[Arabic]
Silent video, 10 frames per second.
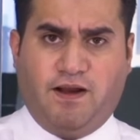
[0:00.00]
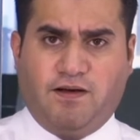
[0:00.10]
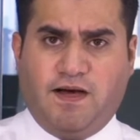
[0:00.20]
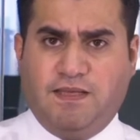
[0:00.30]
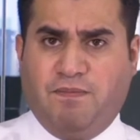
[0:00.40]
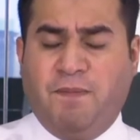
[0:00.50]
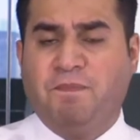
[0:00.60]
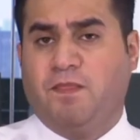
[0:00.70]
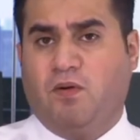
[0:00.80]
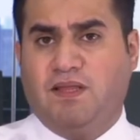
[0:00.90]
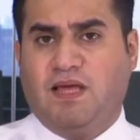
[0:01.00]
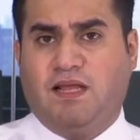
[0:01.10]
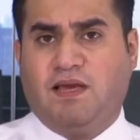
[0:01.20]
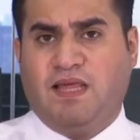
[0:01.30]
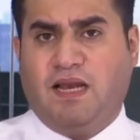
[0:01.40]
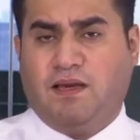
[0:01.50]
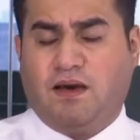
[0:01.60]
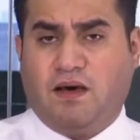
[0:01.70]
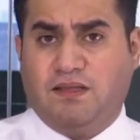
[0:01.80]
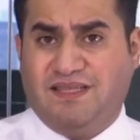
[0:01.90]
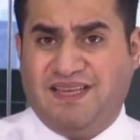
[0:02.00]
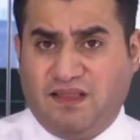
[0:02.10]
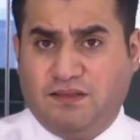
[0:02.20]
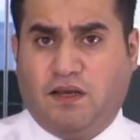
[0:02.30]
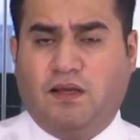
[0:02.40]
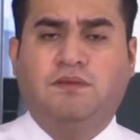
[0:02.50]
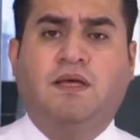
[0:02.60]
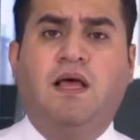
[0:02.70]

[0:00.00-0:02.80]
القادمة ولذلك ذلك قد يضغط